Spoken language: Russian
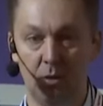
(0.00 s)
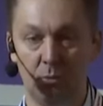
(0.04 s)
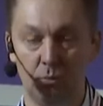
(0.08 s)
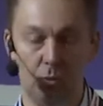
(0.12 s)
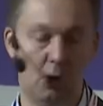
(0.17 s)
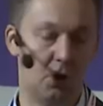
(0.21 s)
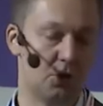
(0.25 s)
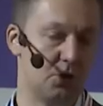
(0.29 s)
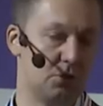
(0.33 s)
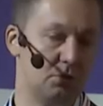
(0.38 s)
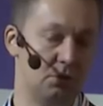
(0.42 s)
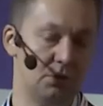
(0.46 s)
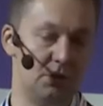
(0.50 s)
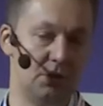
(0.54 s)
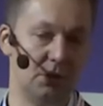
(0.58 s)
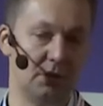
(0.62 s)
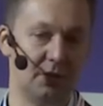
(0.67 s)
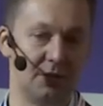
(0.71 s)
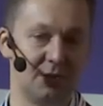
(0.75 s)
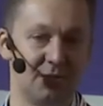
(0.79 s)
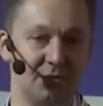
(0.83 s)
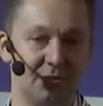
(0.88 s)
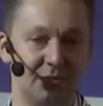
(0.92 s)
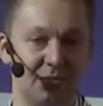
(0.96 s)
Ну а что
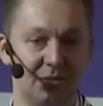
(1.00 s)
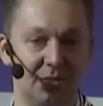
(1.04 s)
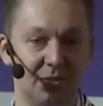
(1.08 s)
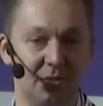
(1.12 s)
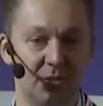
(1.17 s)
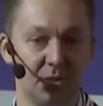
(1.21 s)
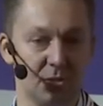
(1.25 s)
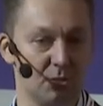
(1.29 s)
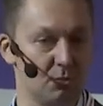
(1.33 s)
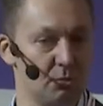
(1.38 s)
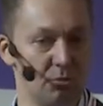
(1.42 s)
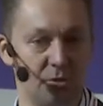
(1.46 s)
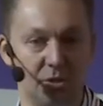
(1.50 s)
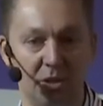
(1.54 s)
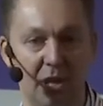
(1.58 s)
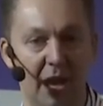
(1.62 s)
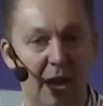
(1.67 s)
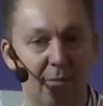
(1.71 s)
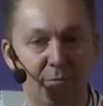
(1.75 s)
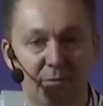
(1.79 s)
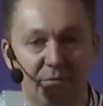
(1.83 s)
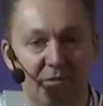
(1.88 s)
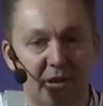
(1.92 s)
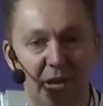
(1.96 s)
делать? С
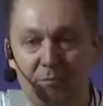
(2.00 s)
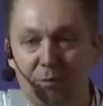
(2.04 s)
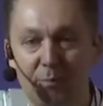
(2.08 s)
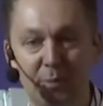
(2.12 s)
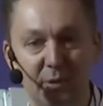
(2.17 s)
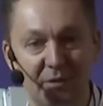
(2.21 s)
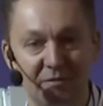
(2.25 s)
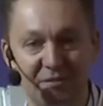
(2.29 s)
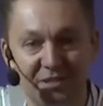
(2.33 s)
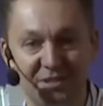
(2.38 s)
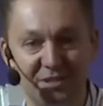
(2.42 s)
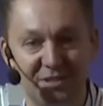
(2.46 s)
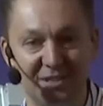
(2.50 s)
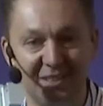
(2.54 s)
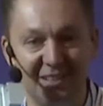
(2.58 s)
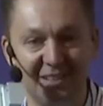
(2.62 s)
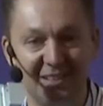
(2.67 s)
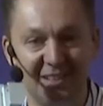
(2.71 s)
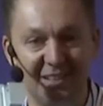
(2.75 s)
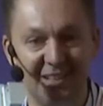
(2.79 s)
друзьями время провести.